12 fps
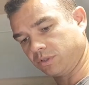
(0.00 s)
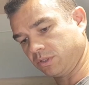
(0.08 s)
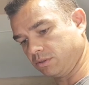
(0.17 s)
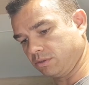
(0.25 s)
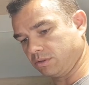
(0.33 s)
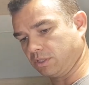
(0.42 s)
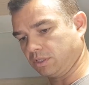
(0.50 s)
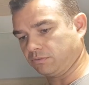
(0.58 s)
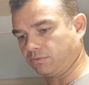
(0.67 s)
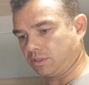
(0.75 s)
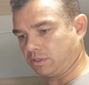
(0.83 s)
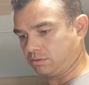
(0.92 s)
Die sind in
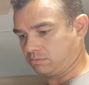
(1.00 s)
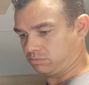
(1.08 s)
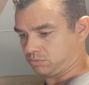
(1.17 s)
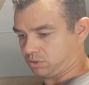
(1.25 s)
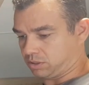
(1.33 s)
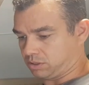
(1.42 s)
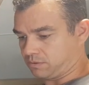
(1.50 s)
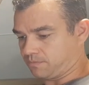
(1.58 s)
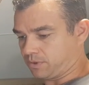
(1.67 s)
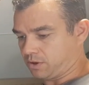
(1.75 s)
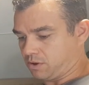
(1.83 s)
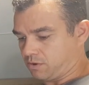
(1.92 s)
etwa ja,
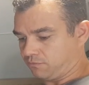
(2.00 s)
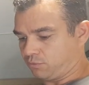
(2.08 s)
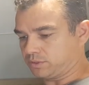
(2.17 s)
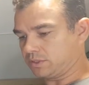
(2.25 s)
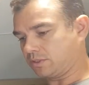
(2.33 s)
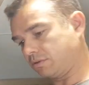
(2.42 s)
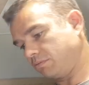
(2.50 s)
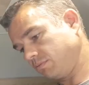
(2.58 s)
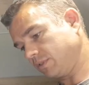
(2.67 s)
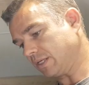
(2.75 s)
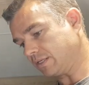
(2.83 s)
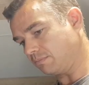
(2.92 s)
40
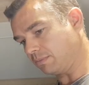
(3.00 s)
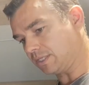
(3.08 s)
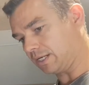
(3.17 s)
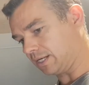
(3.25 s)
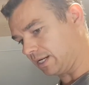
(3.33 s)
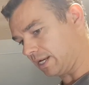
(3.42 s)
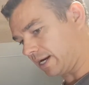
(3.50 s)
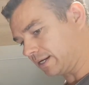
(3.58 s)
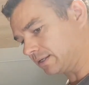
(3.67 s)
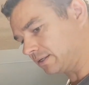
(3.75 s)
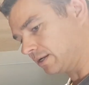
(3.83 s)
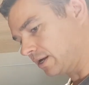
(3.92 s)
Zentimeter lang,